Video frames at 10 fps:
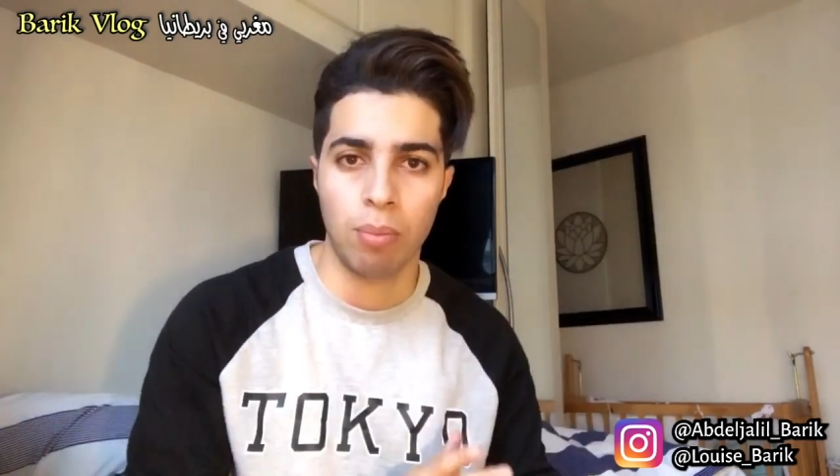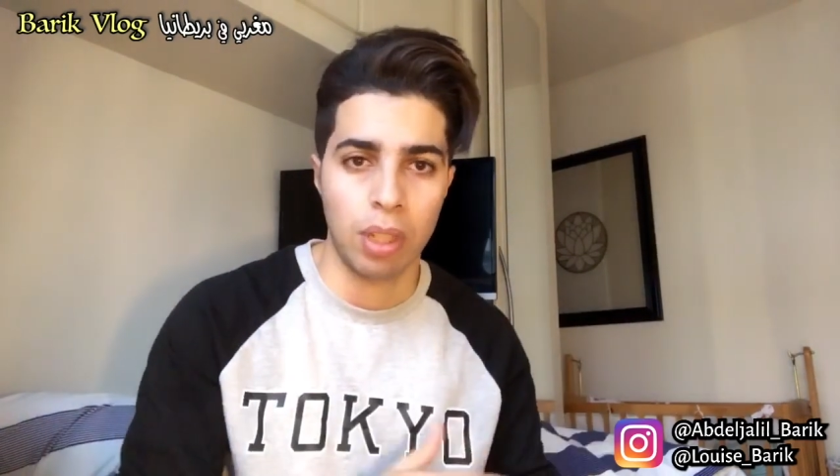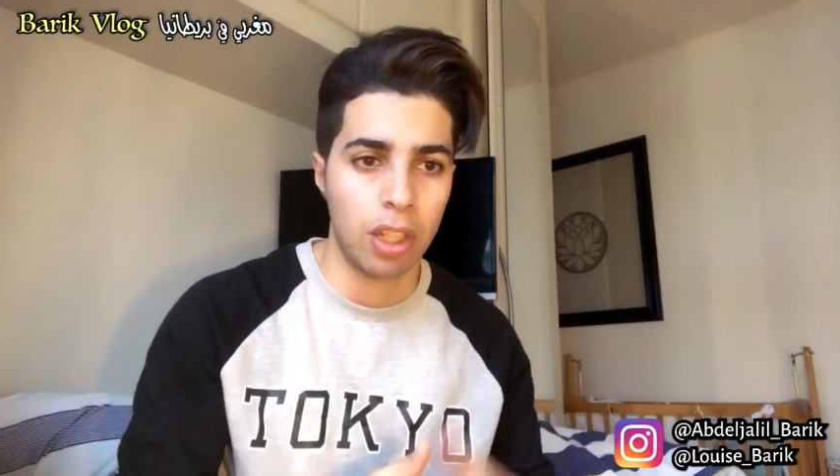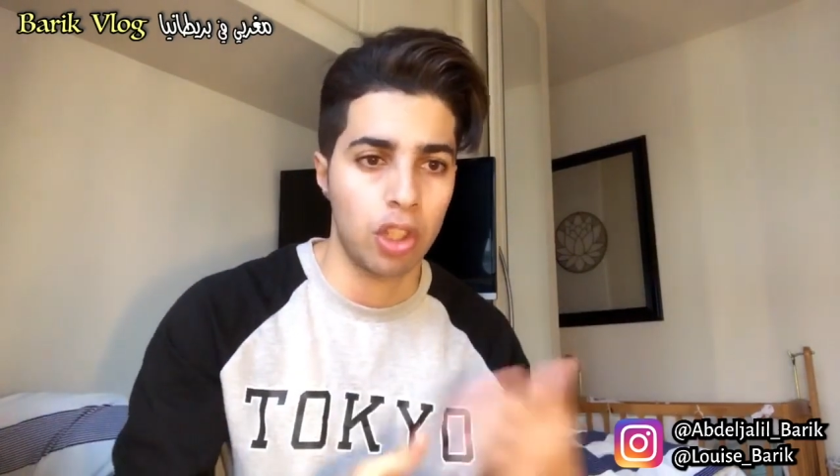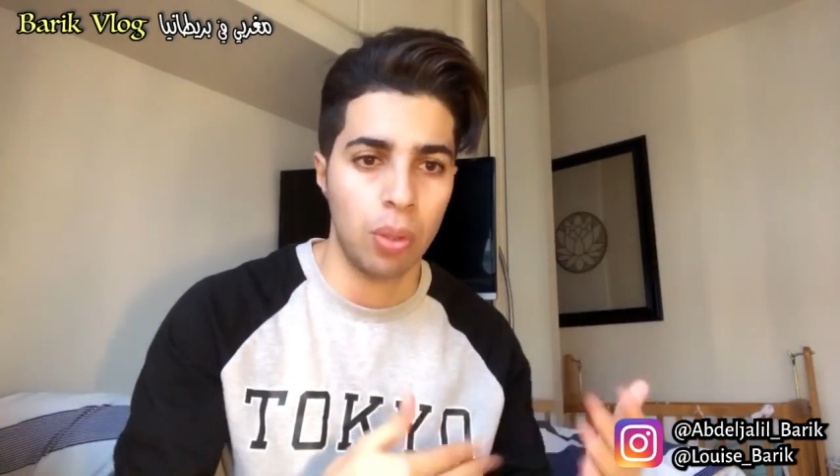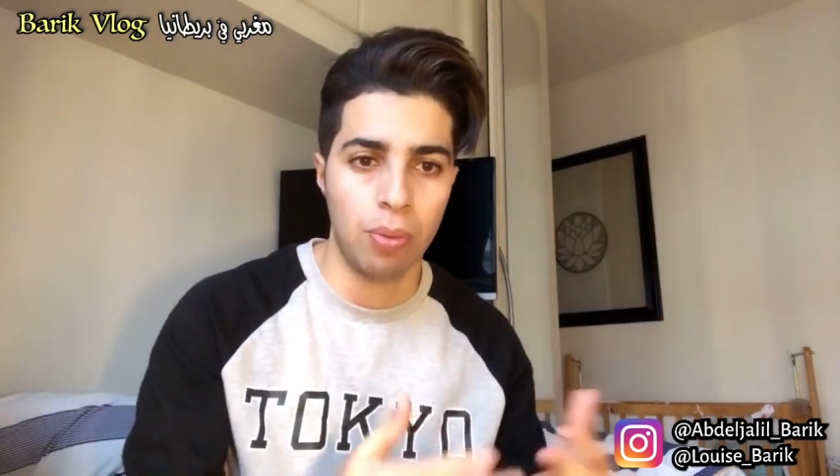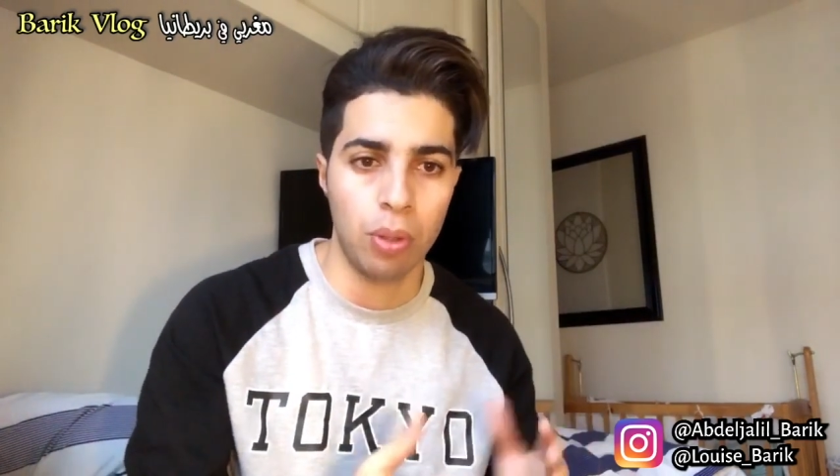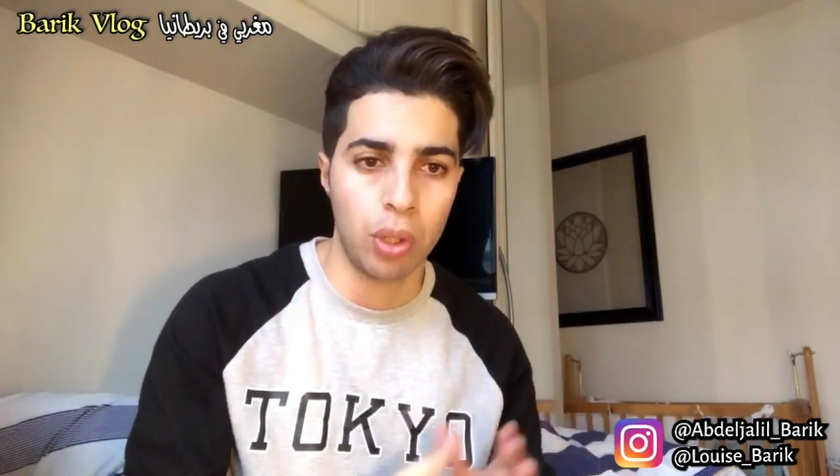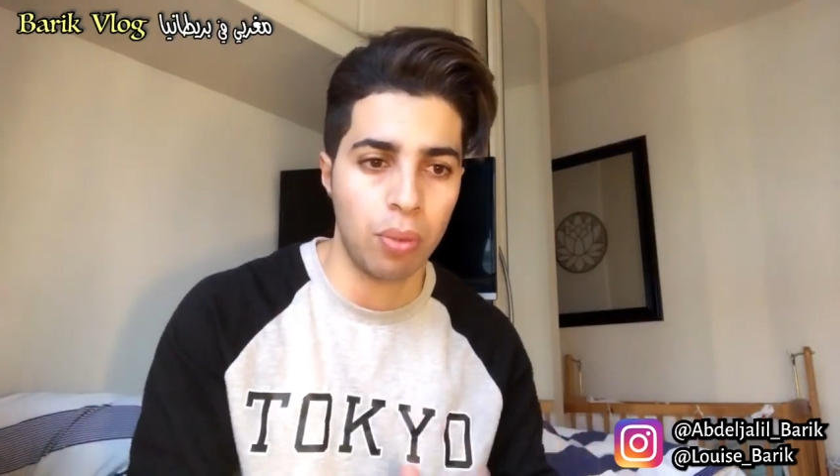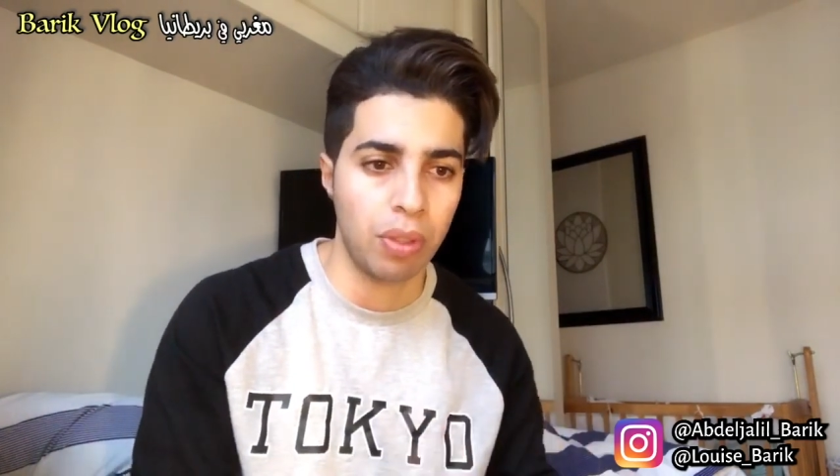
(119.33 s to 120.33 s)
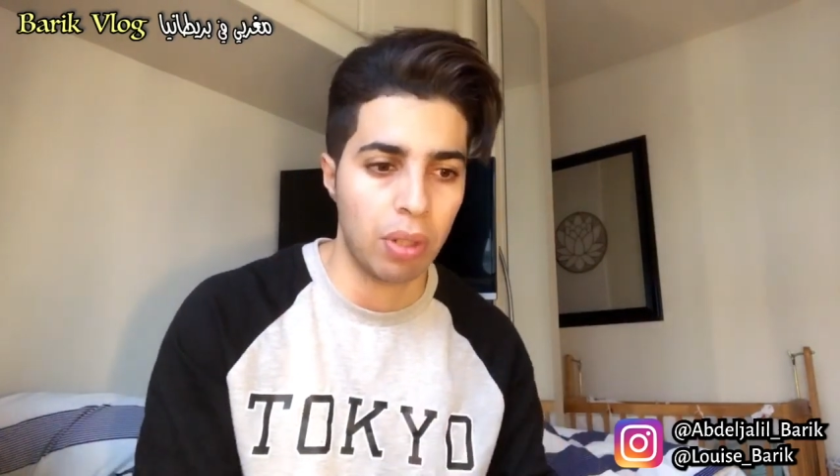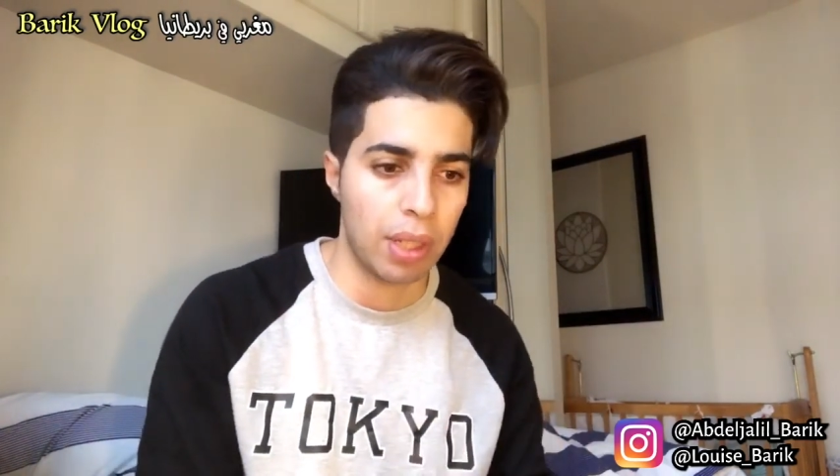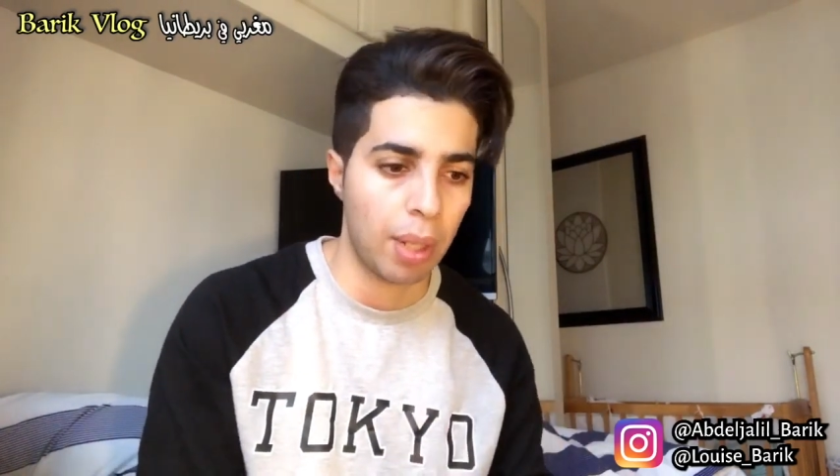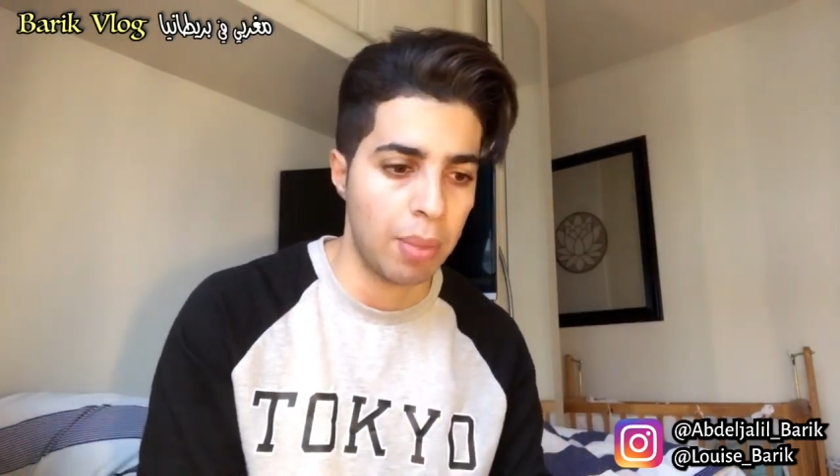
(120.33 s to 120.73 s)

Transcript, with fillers: ملي كنشوفو يشوفني ونهضر